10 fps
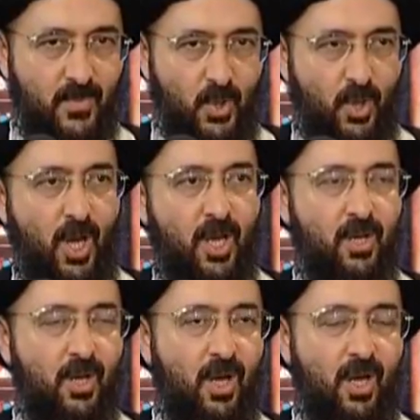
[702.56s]

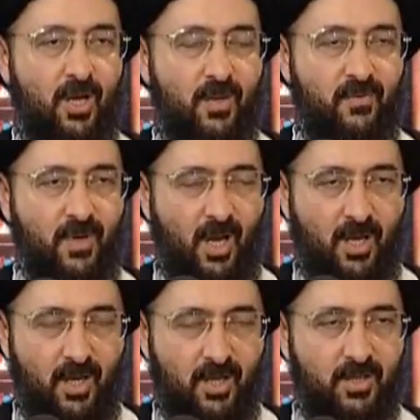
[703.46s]
رأينا إحنا في
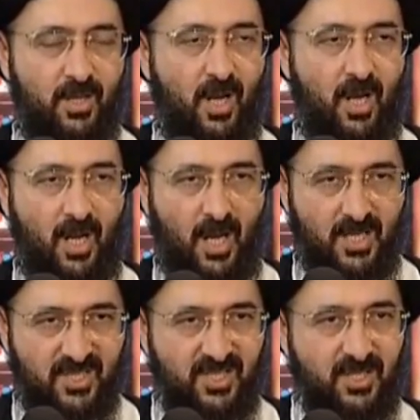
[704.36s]
حياتنا
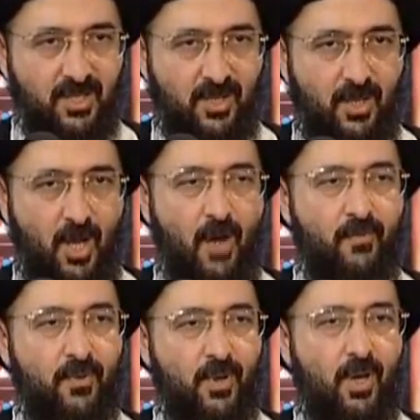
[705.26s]
القصيرة
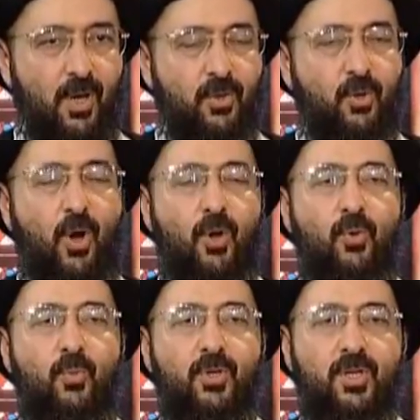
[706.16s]
أفراد
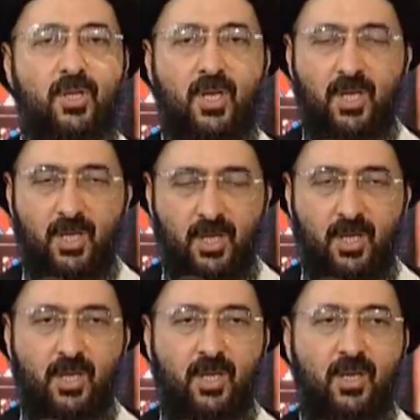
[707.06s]
كانوا
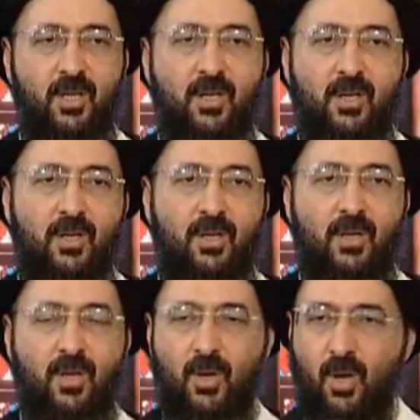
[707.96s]
متدينين
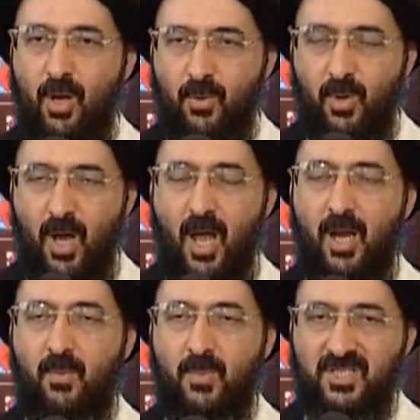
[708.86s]
كانوا
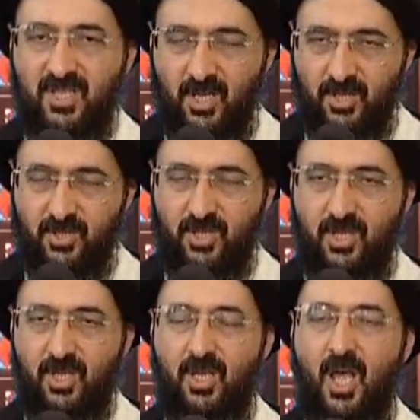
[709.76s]
أهل
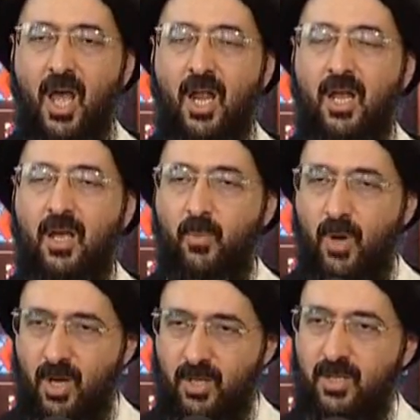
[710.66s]
مساجد أهل
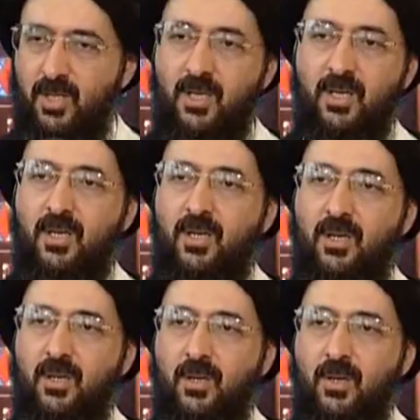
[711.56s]
عبادة
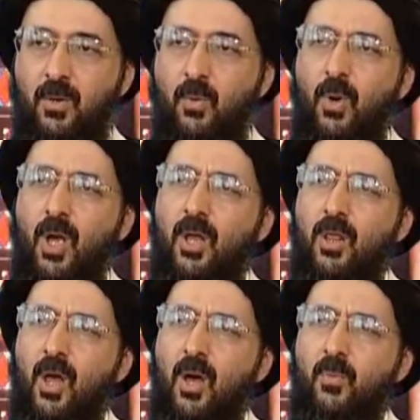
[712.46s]

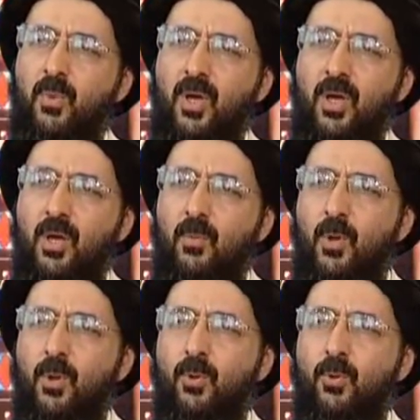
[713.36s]
وإذا بهم
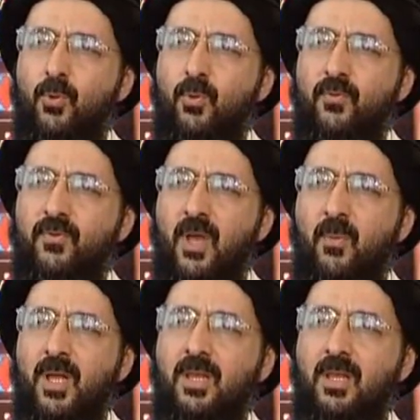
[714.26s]
الظروف
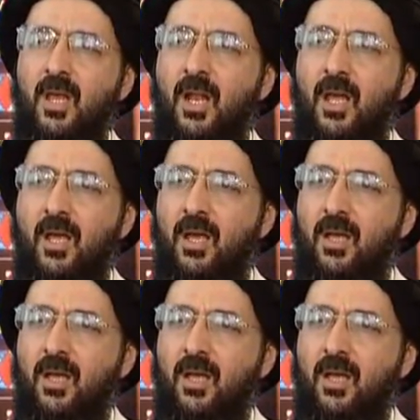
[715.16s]
تبدلت